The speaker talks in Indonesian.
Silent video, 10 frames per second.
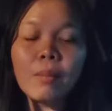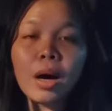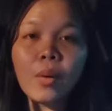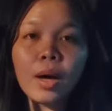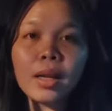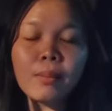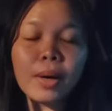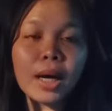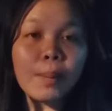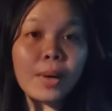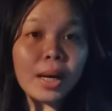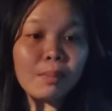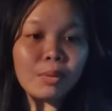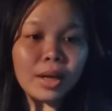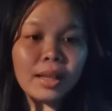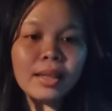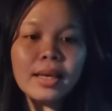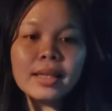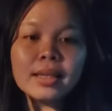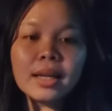bahwa lembaga pengampunan
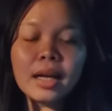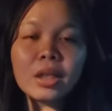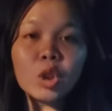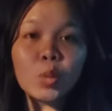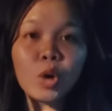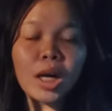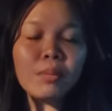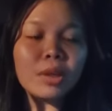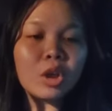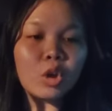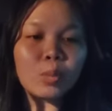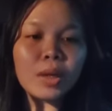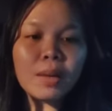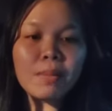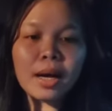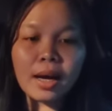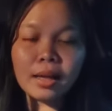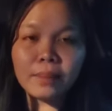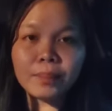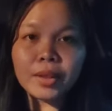telah ditubuhkan mengikut
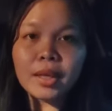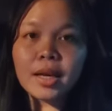perlembagaan.